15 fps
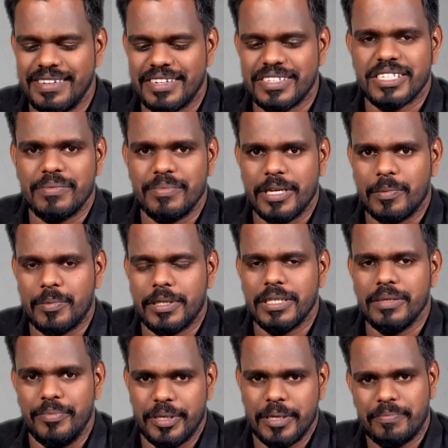நஷ்டம்
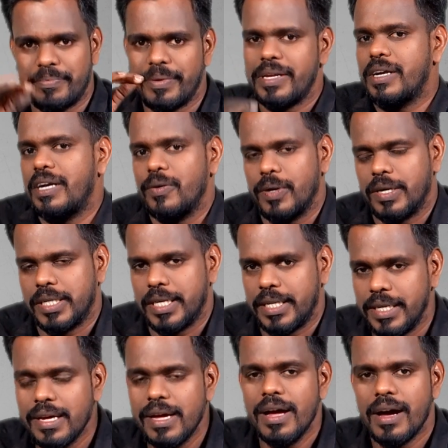ஏற்பட்டது மிகப்பெரிய அடி வாங்கினார்